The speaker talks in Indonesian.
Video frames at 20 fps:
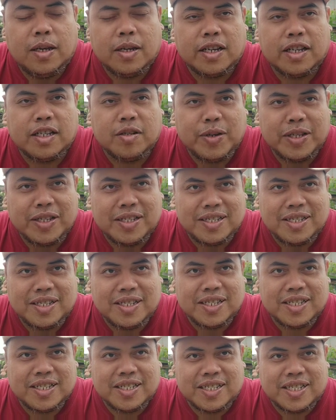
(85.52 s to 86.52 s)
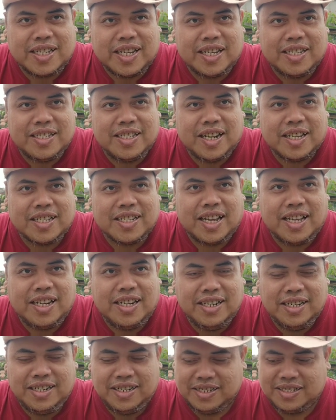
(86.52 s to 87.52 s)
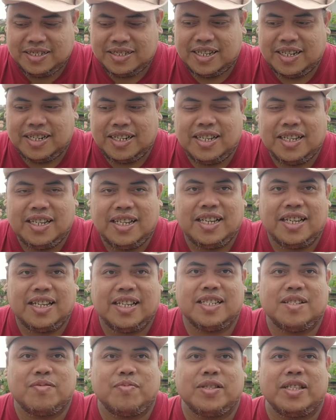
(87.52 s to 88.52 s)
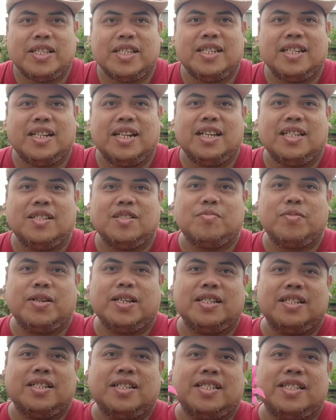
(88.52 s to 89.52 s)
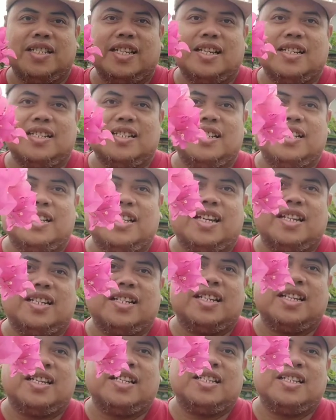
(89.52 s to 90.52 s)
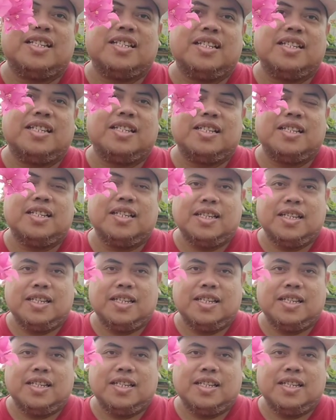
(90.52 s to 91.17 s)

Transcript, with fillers: oke sobat saya jelaskan jadi seperti inilah sobat yang dilihat dari